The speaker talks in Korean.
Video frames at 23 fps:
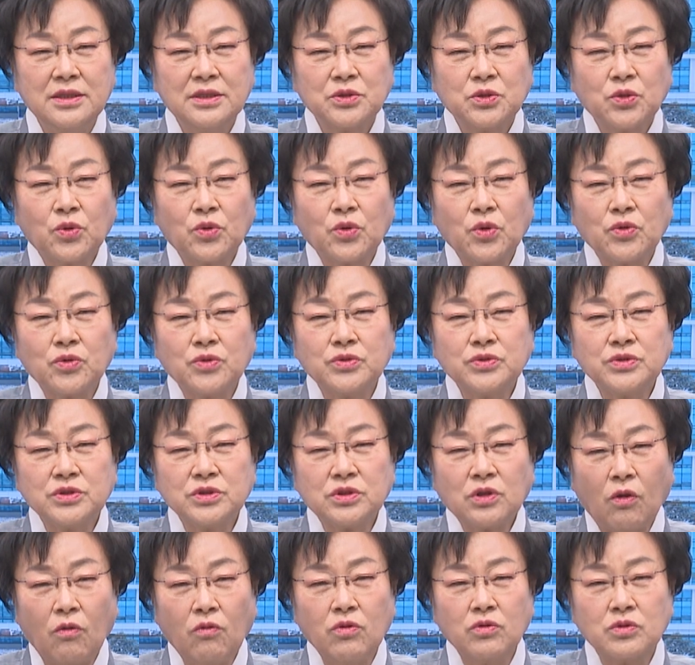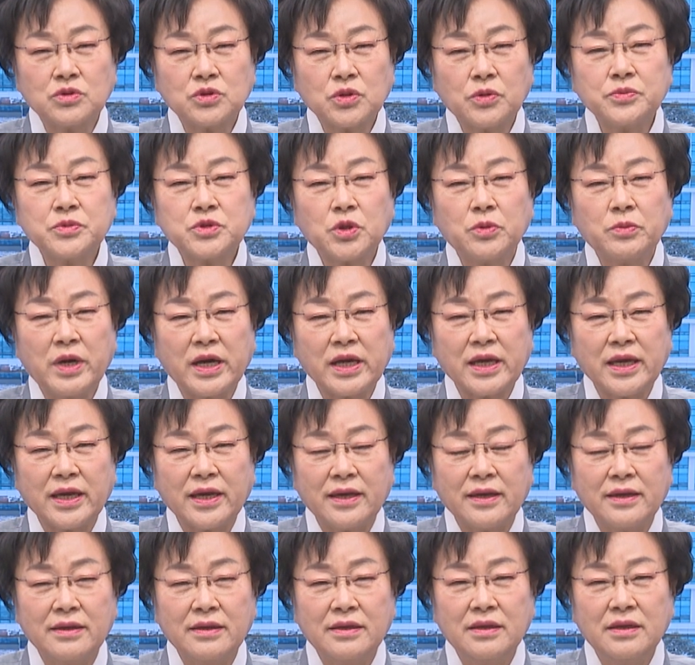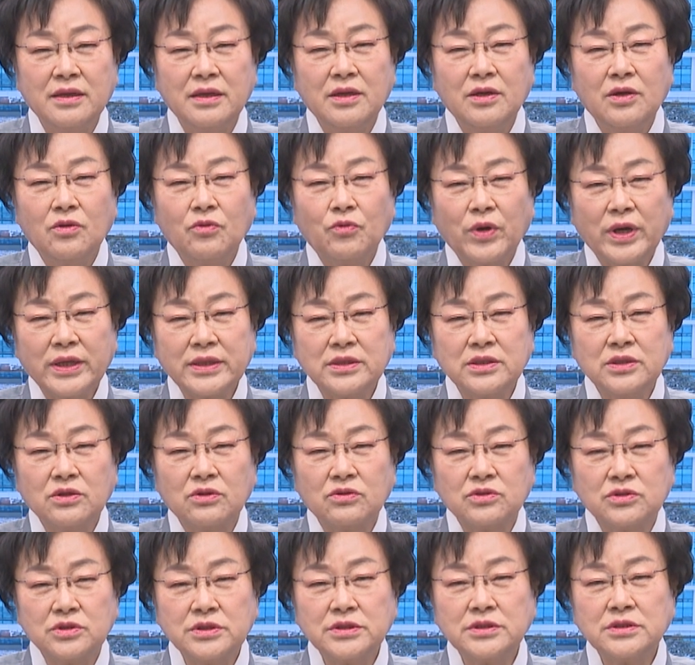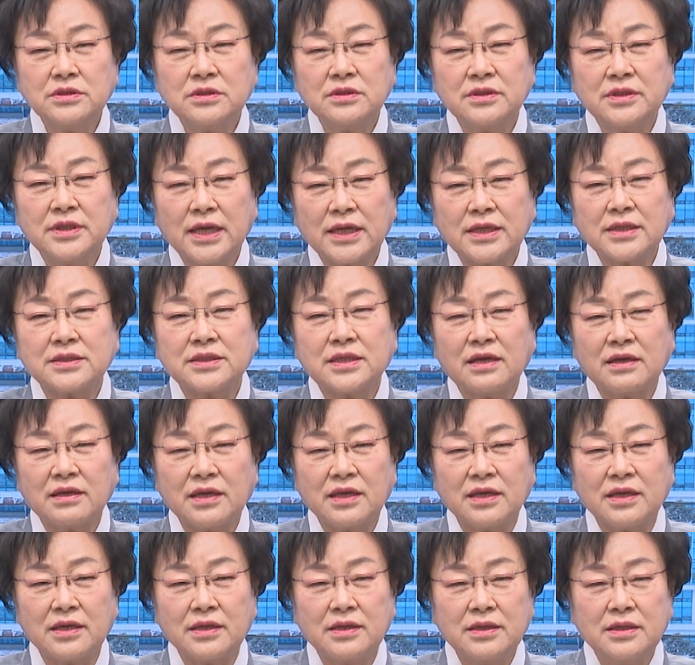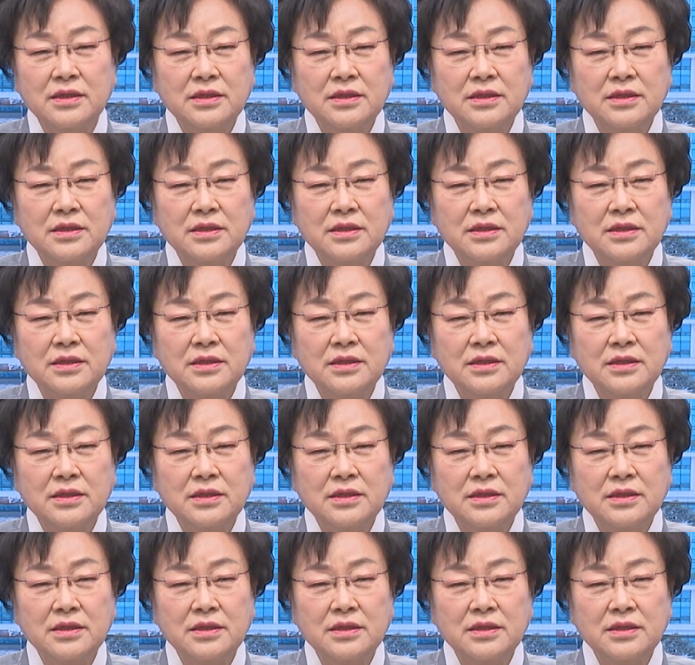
도로는 더욱 촘촘하게 환경은 깨끗하게,